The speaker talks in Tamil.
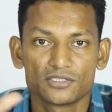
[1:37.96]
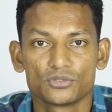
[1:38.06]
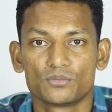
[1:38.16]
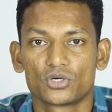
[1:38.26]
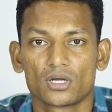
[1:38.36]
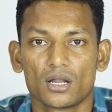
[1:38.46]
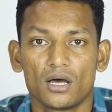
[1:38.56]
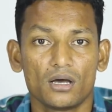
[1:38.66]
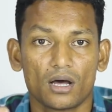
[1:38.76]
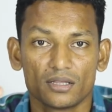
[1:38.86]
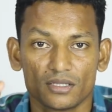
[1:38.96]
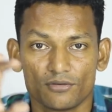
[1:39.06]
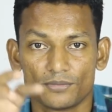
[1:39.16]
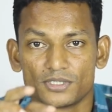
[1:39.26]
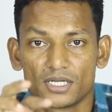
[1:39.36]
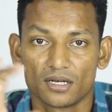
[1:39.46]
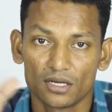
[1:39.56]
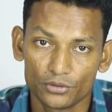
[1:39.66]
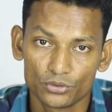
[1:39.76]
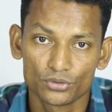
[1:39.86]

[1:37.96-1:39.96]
ஆட்ஸும் போட்டுக்கலாம் அந்த வெப்சைட்டில்